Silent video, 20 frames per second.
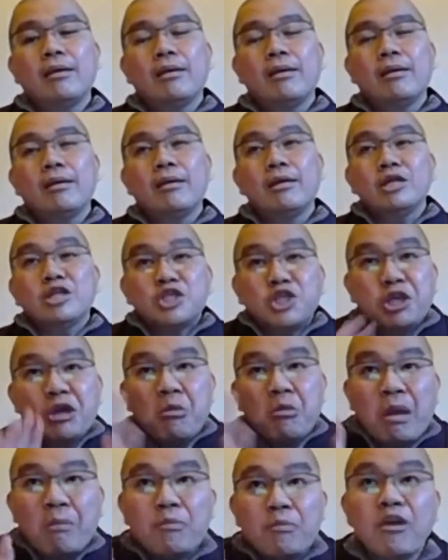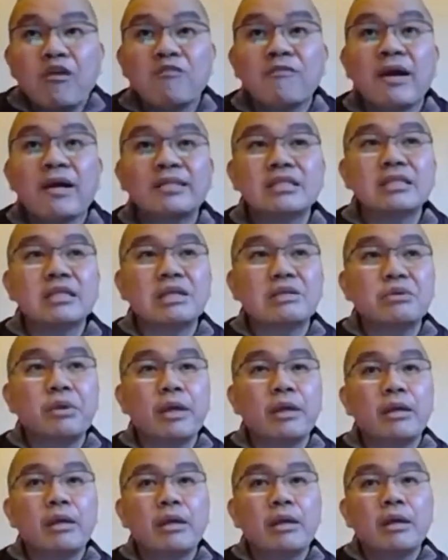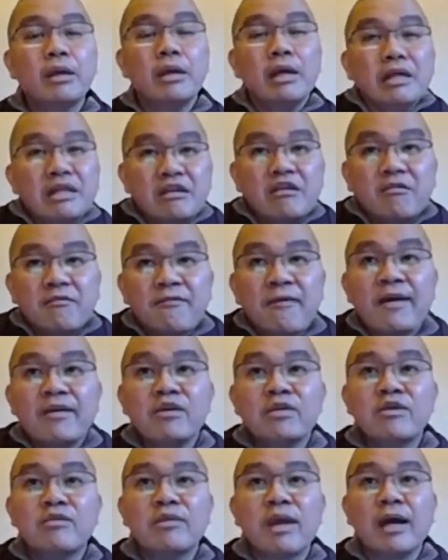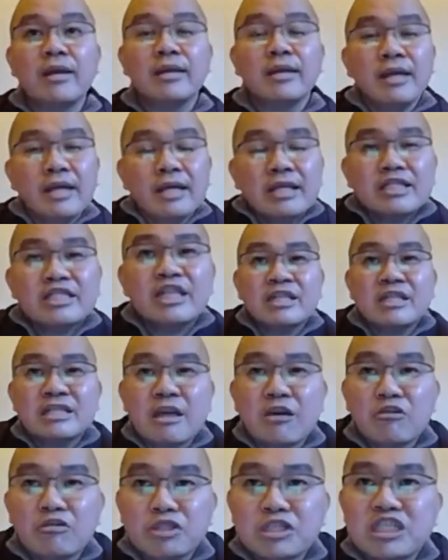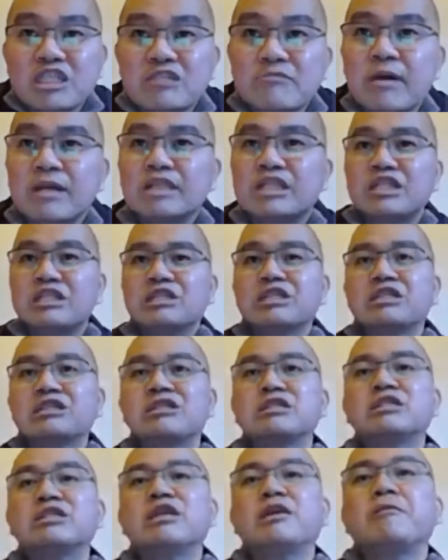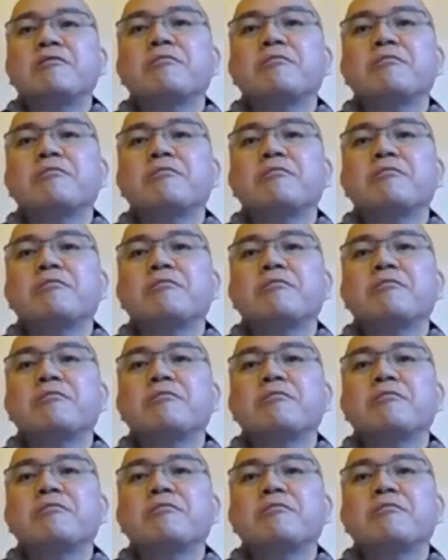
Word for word: 千万不要发这个愿，你要发愿到哪里？先西方极乐世界，